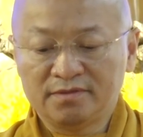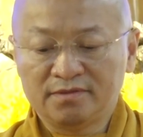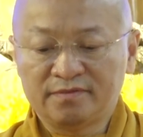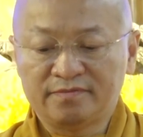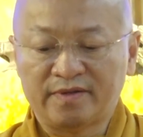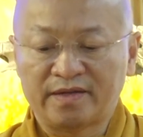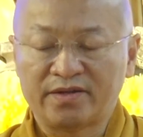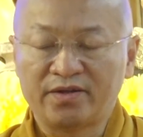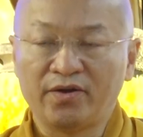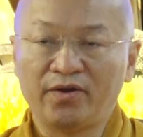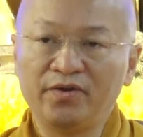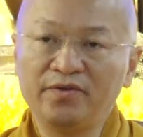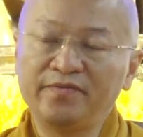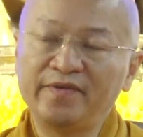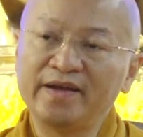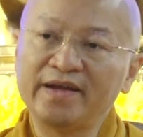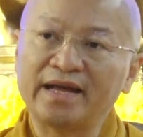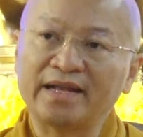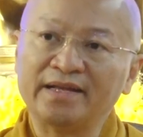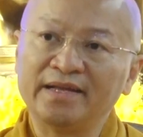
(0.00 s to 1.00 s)
và đối
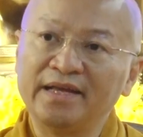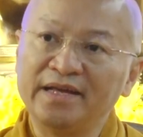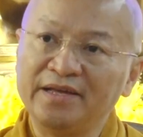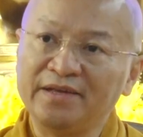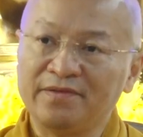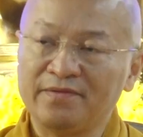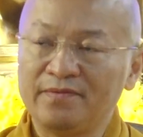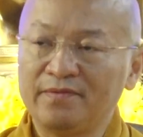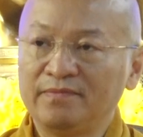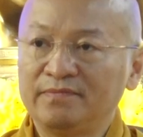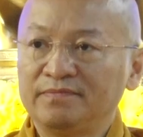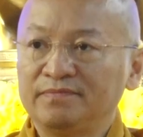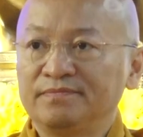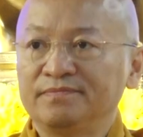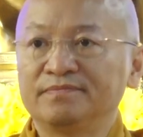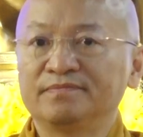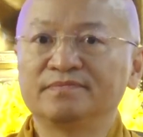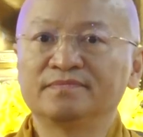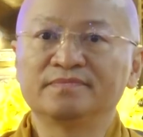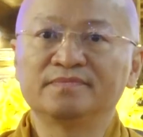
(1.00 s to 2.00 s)
với ngành y
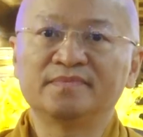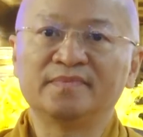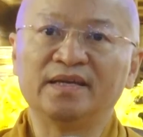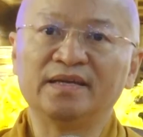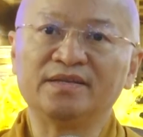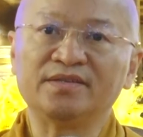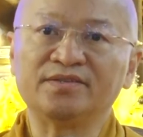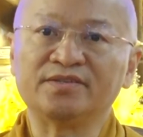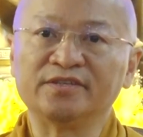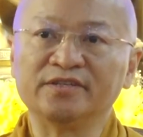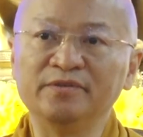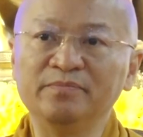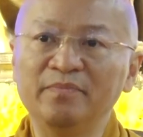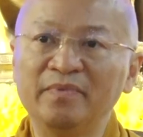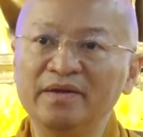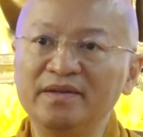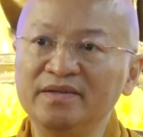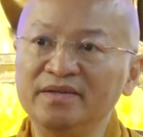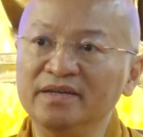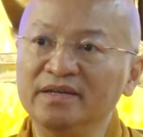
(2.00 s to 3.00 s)
thì chữ
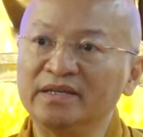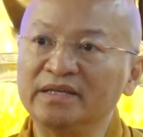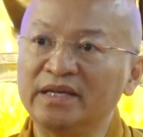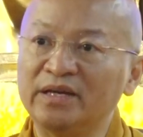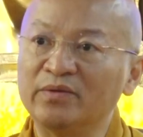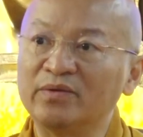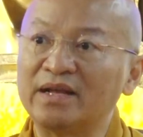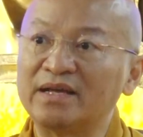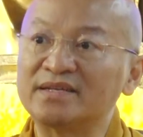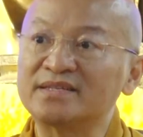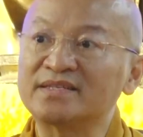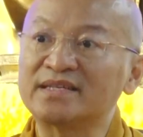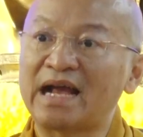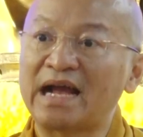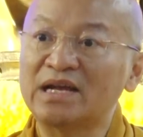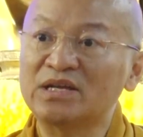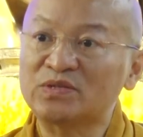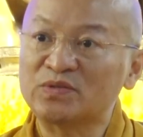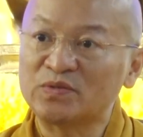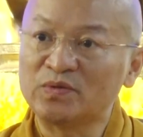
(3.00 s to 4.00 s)
minh được hiểu là
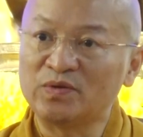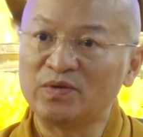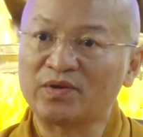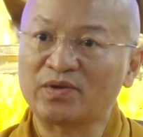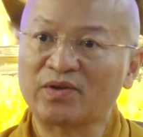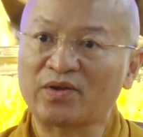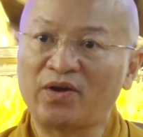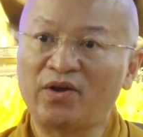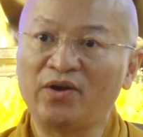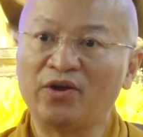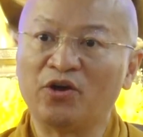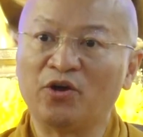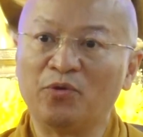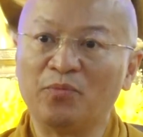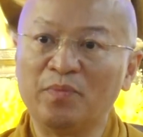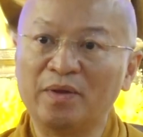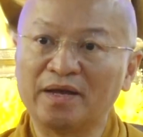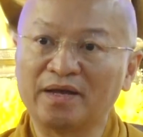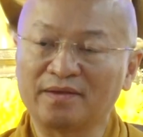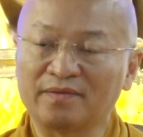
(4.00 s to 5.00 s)
sáng suốt có hiểu
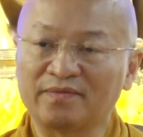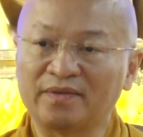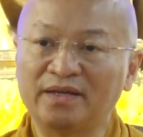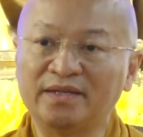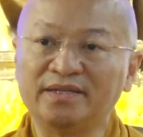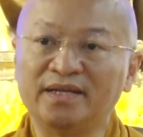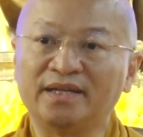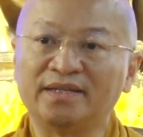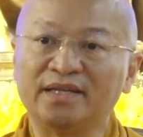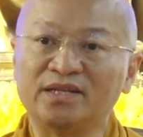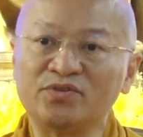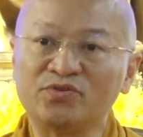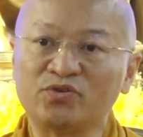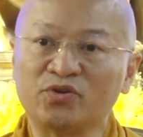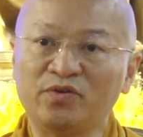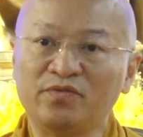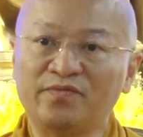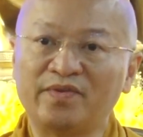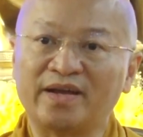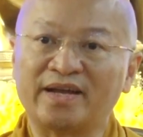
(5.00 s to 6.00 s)
biết đến nơi đến
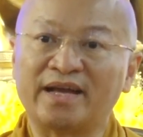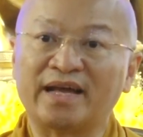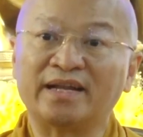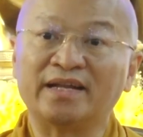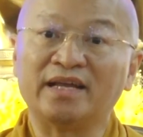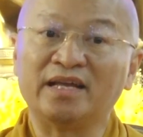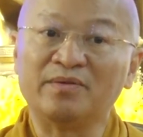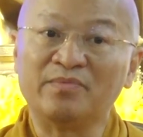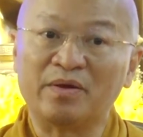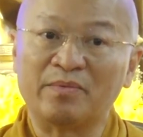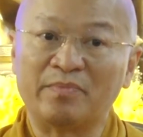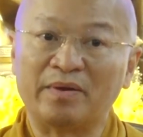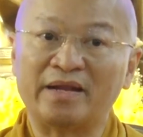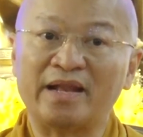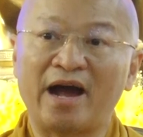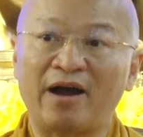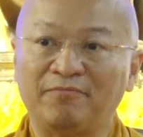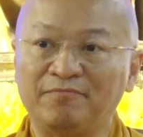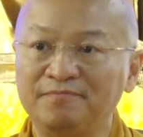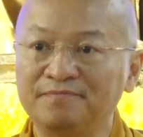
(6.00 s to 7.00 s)
chốn về ngành y mà mình
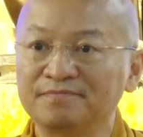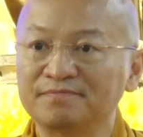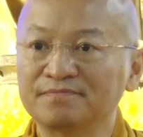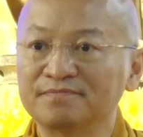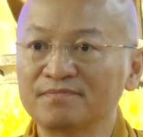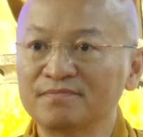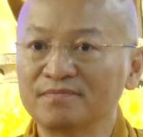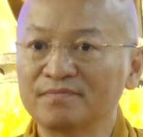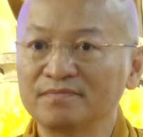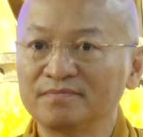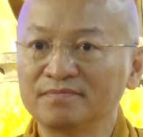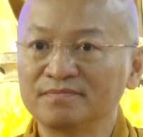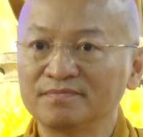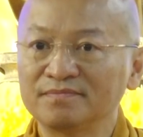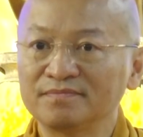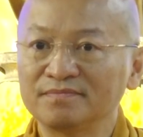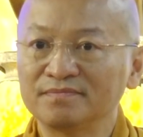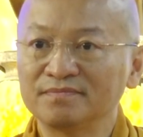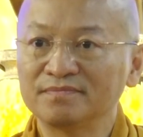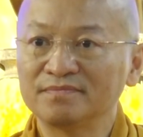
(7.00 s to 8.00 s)
học
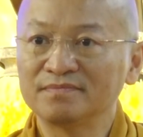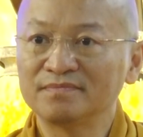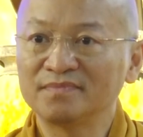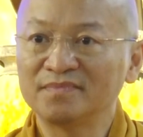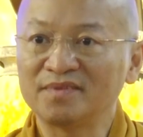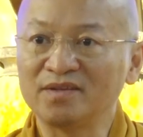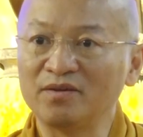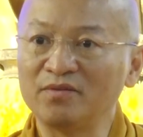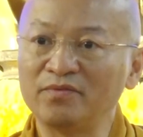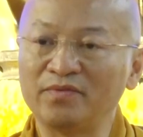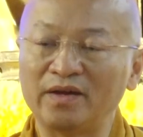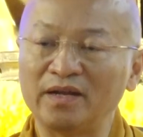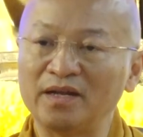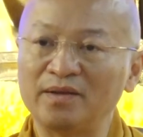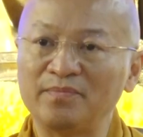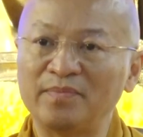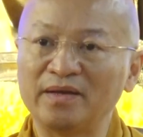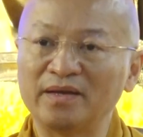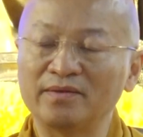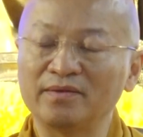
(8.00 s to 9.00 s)
chứ không phải
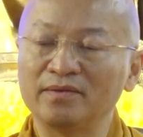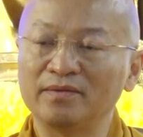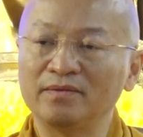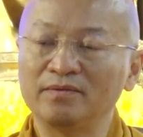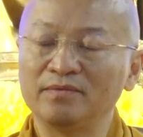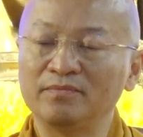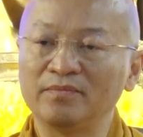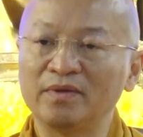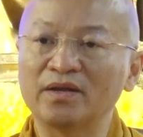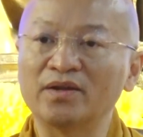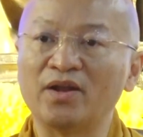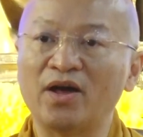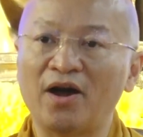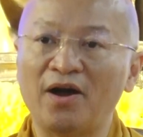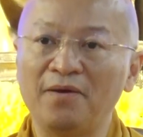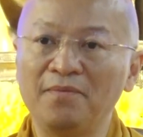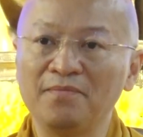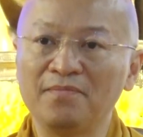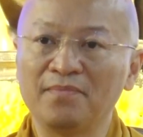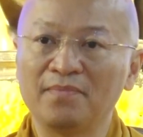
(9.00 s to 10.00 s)
là biết biết
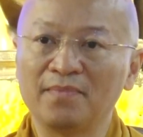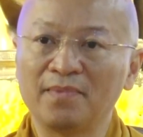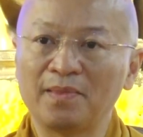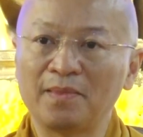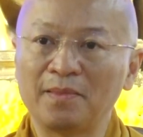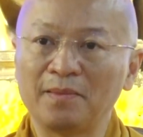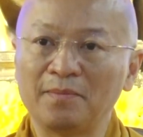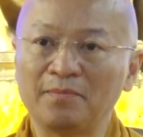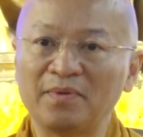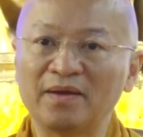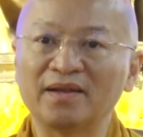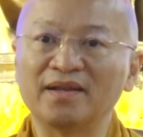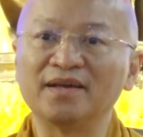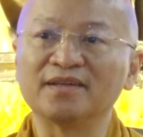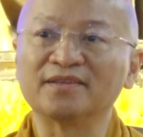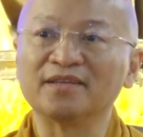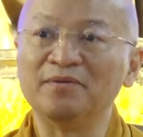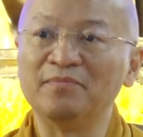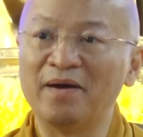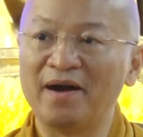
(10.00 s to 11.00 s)
lỡ biết
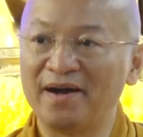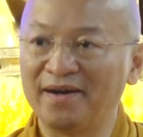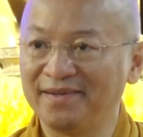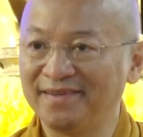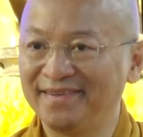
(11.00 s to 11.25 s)
lơ tơ mơ